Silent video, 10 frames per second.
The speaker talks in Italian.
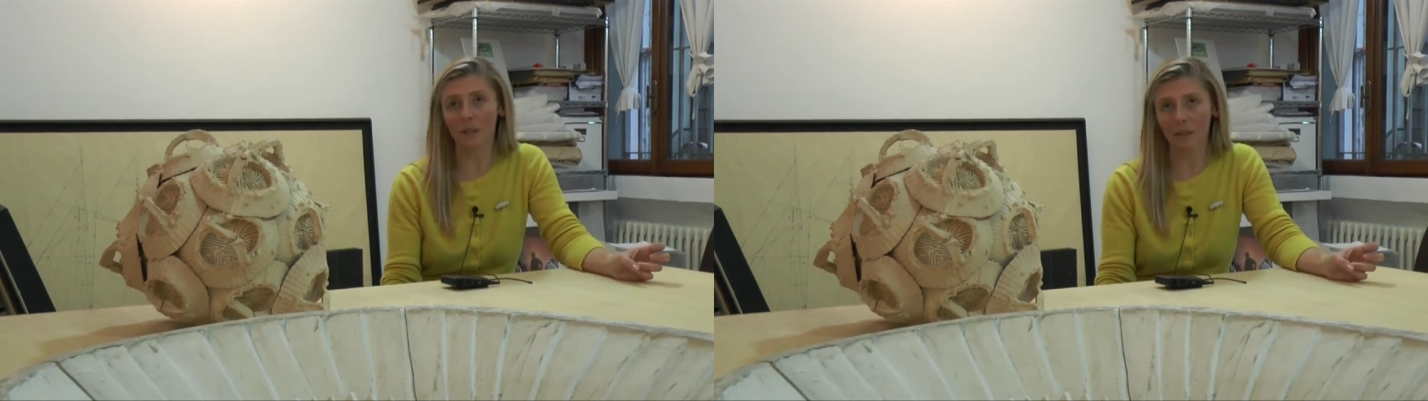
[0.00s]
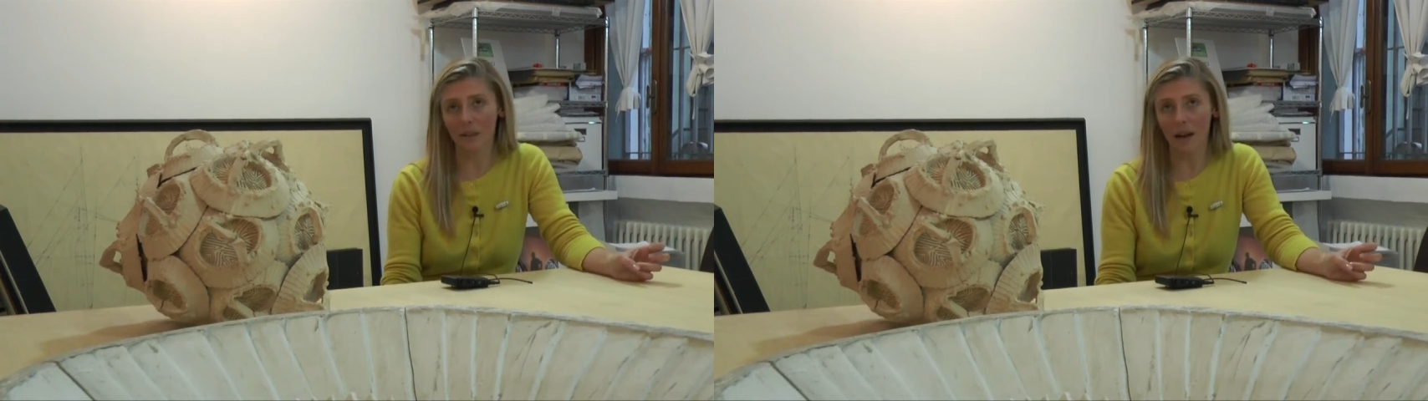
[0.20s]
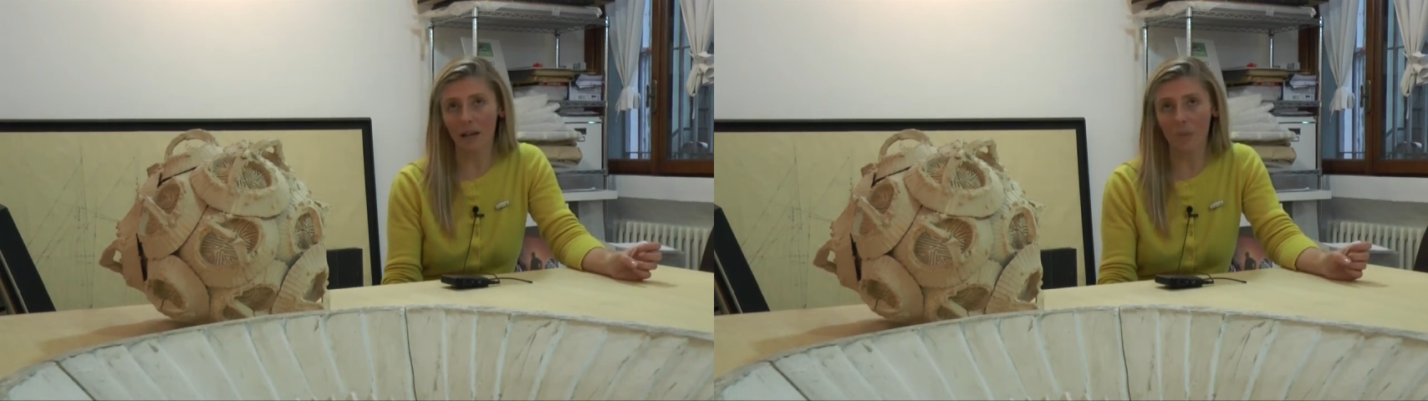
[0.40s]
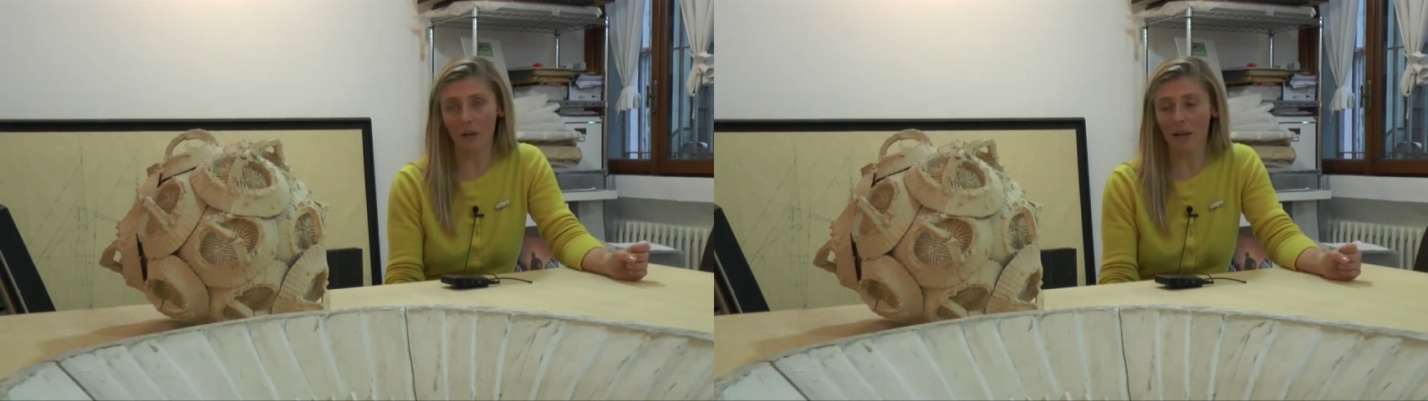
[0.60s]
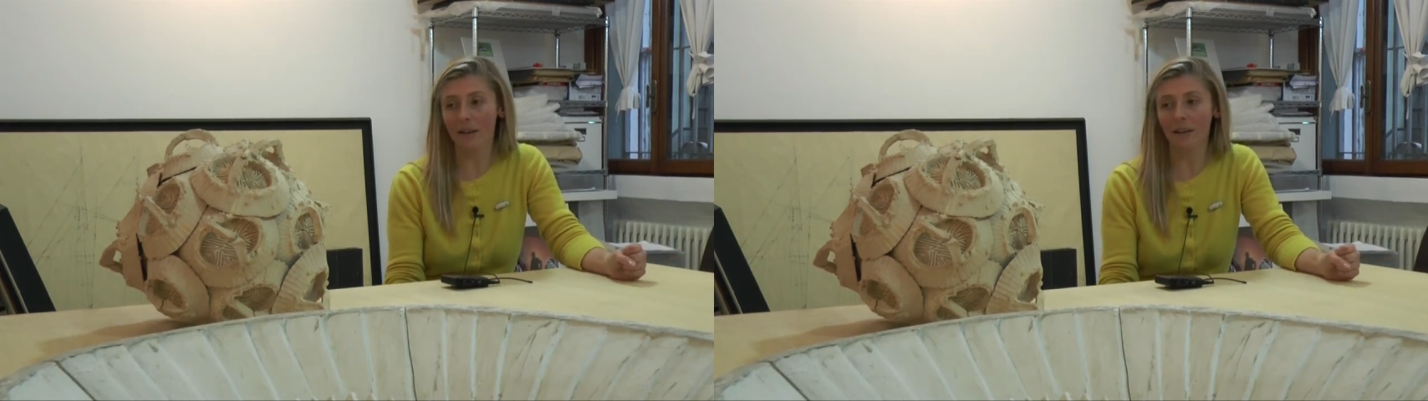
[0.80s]
materiale
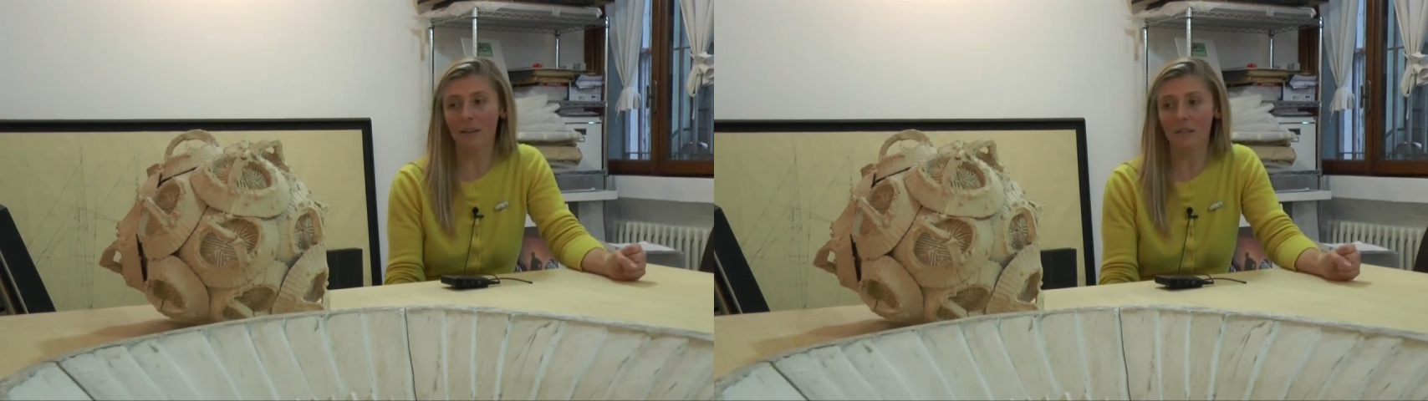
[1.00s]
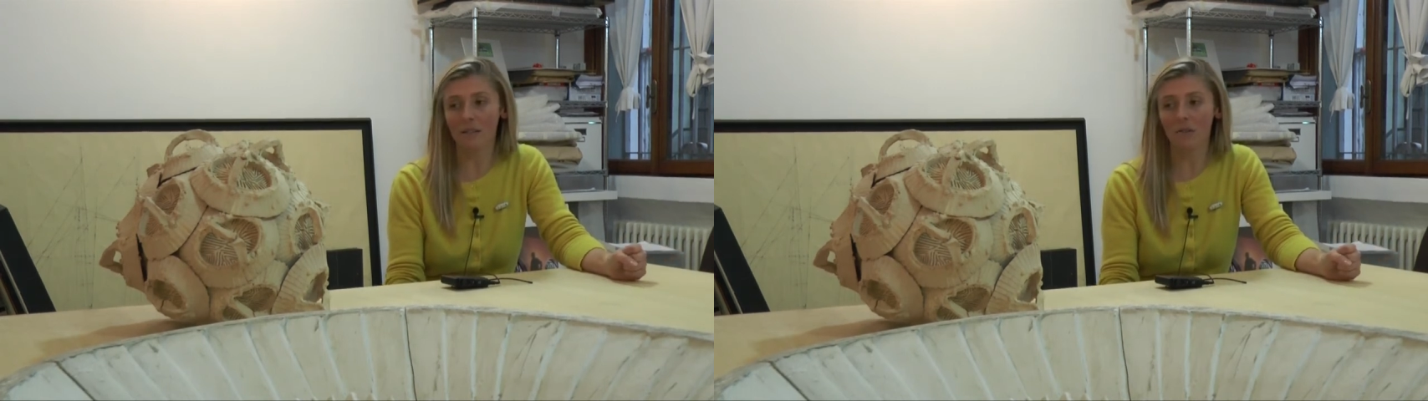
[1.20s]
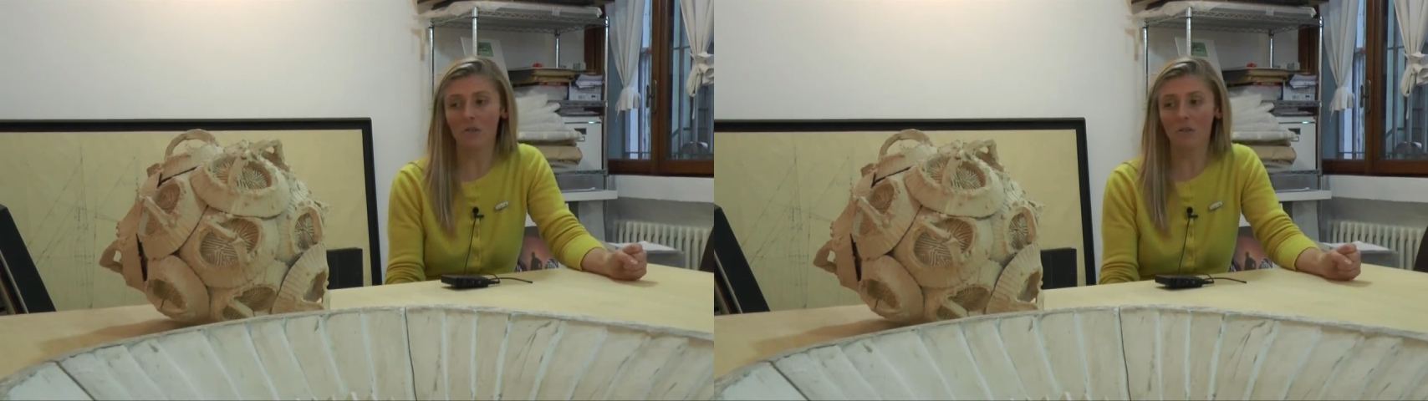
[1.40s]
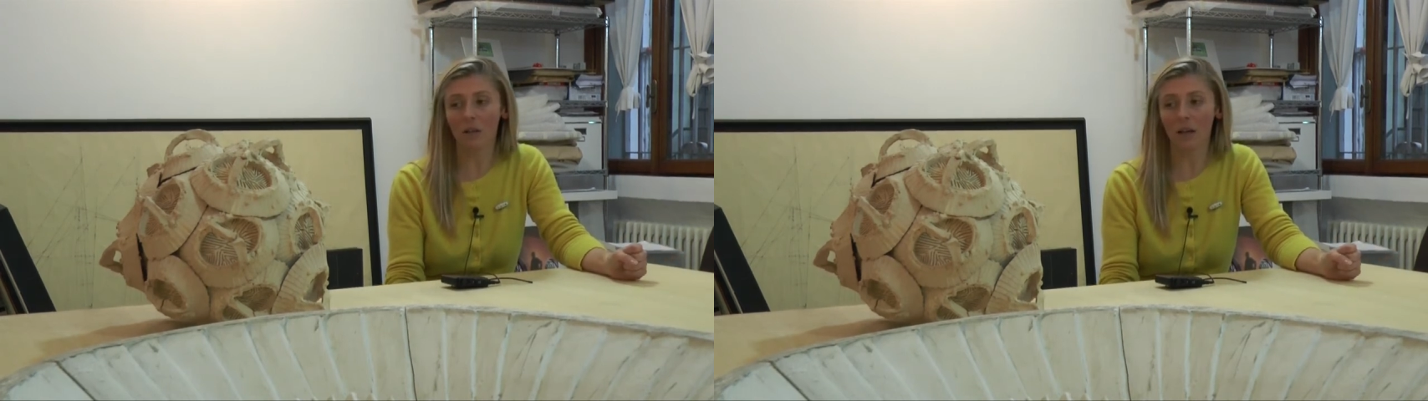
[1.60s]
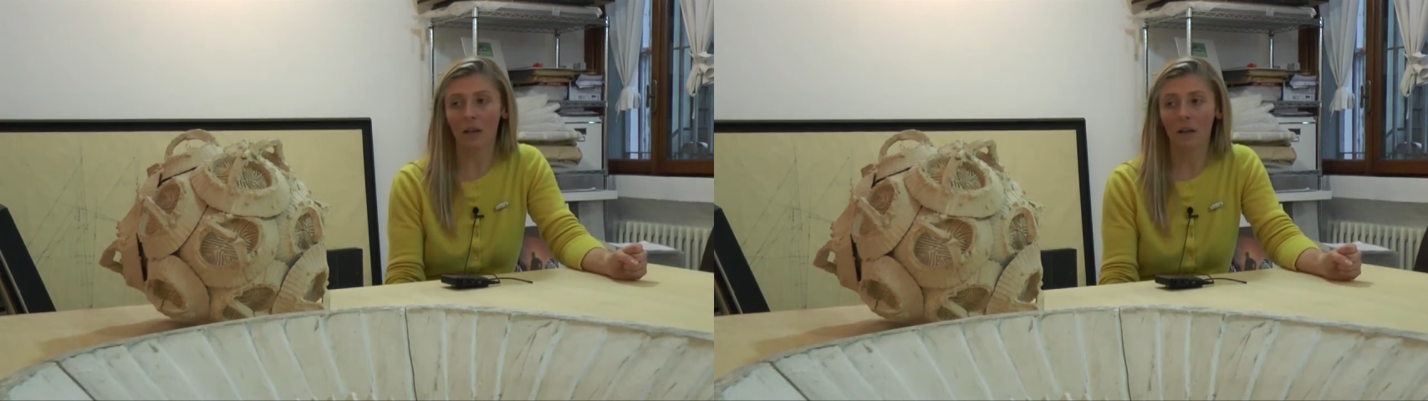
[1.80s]
per la realizzazione